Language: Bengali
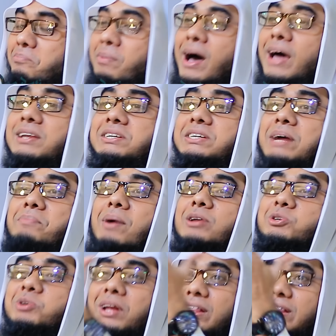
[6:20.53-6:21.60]
মানুষে
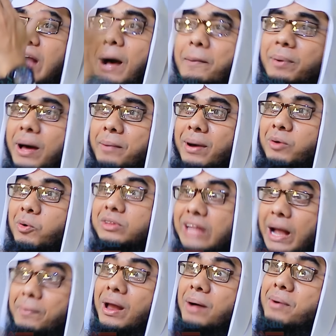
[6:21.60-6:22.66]
মানুষের থাবড়া মারে ও
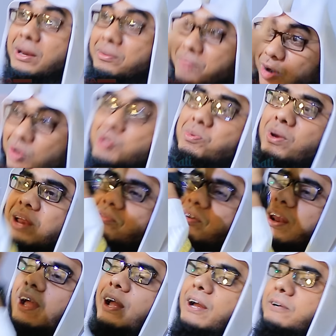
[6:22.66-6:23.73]
থাবড়া মারি মানুষ মেরে ফেলে